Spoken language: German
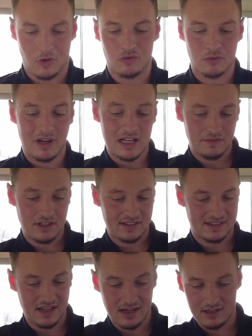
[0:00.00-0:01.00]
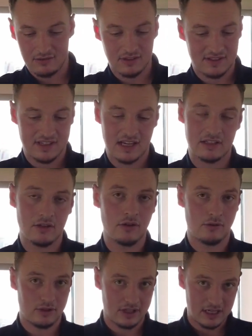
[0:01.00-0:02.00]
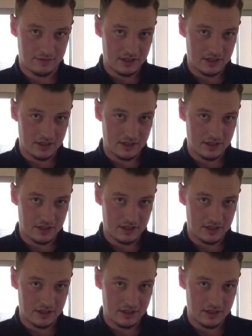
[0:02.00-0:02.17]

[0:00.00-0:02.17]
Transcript: und sobald wir das Dach, und das zeige ich euch auch gleich,